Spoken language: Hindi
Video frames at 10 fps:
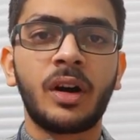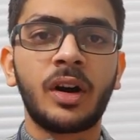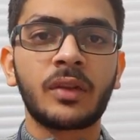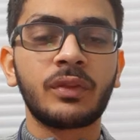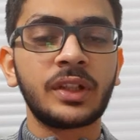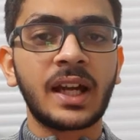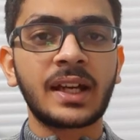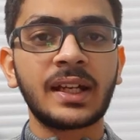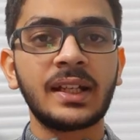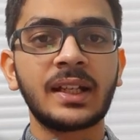और वो
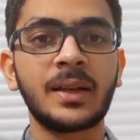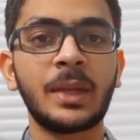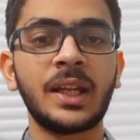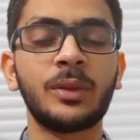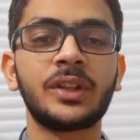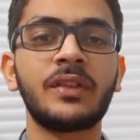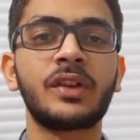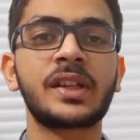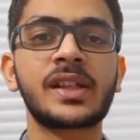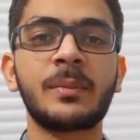टारगेट का मीनिंग होता है
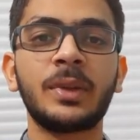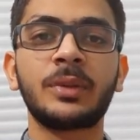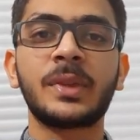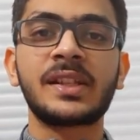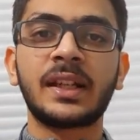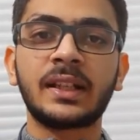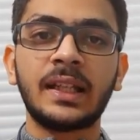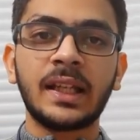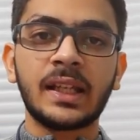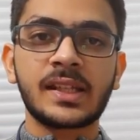फॉर एग्जाम्पल तुमने सेट कर
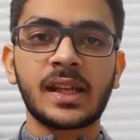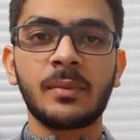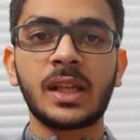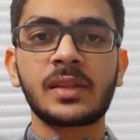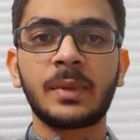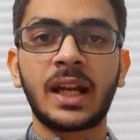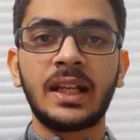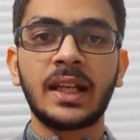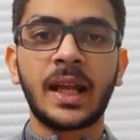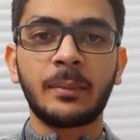लिया कि जेई मेन्स में
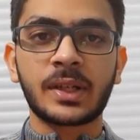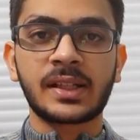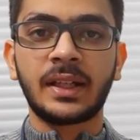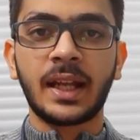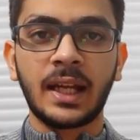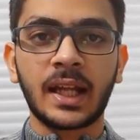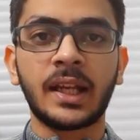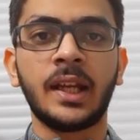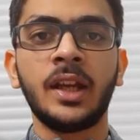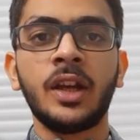नाइन्टी नाइन टाइल
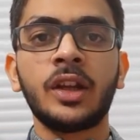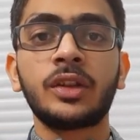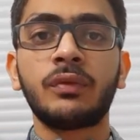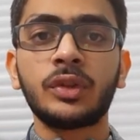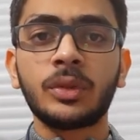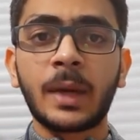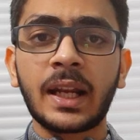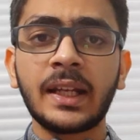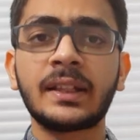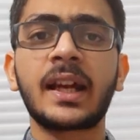लाने तो वो
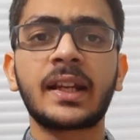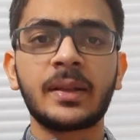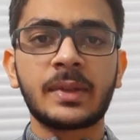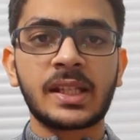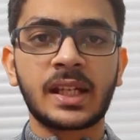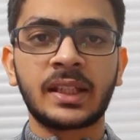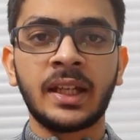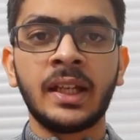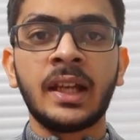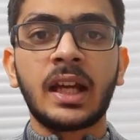तुम्हारा एक टारगेट बन जाता
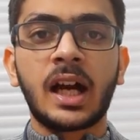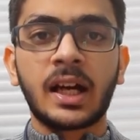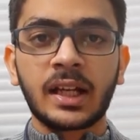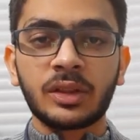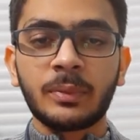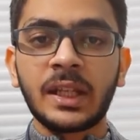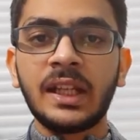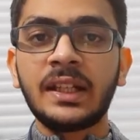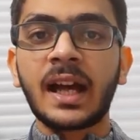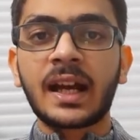है अगर तुमने
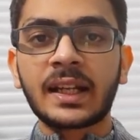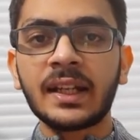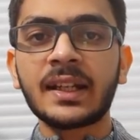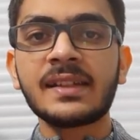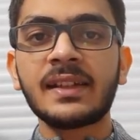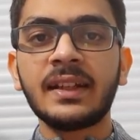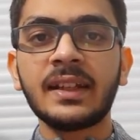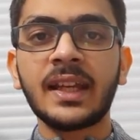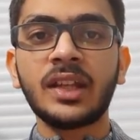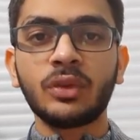ये टारगेट नहीं सेट
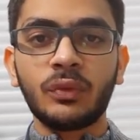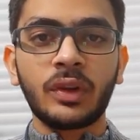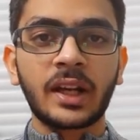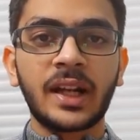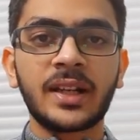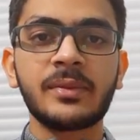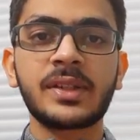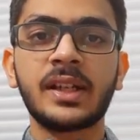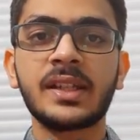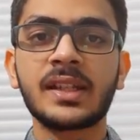किया है तो वो रैंडम
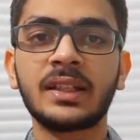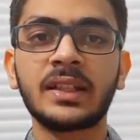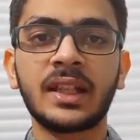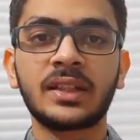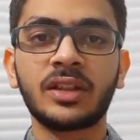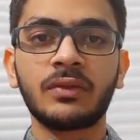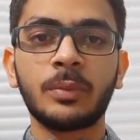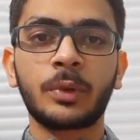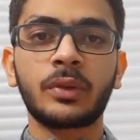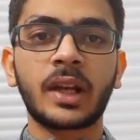स्टडी चलती रहती है और वो
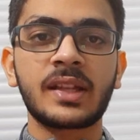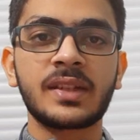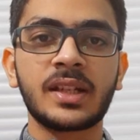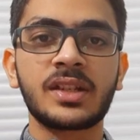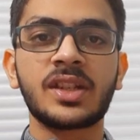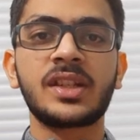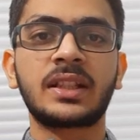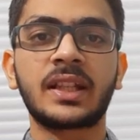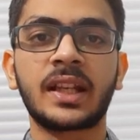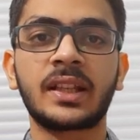प्रोक्रेस्टिनेशन
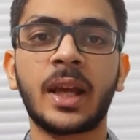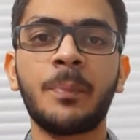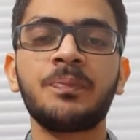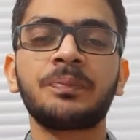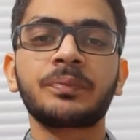चलता रहता है